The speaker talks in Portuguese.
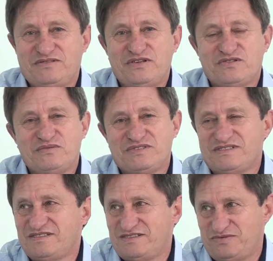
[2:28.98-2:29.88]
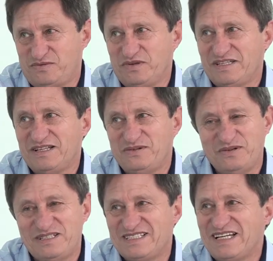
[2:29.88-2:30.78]
eh, possamos eh, então contar
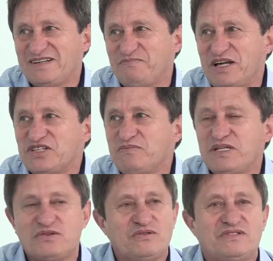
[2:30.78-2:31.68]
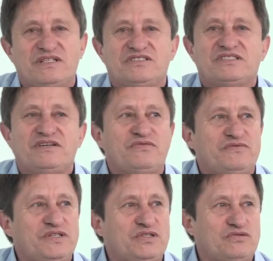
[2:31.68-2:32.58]
todos aí, praticamente todos os anos a gente está
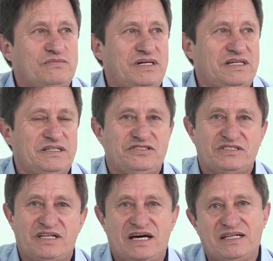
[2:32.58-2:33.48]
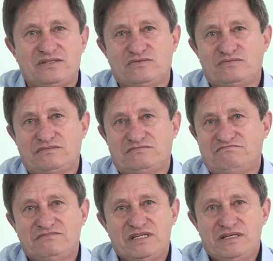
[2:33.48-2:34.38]
envolvido com uma entidade,
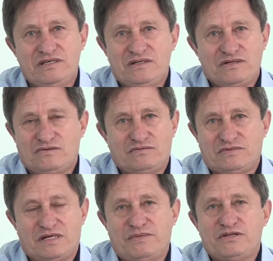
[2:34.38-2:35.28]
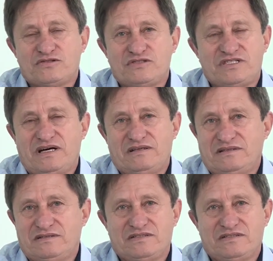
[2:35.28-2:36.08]
com, com um trabalho social, né?